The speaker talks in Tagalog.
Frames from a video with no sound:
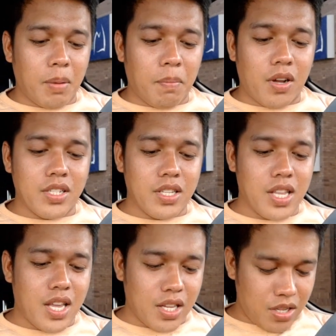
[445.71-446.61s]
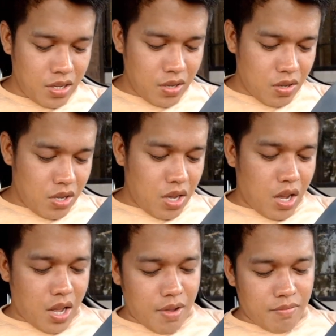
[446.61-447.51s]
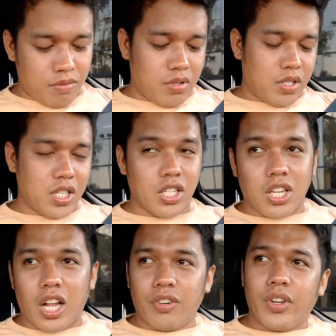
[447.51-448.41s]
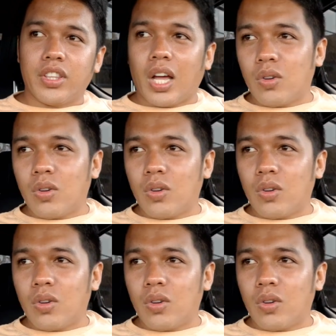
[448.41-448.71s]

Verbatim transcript: deposited um, $600,000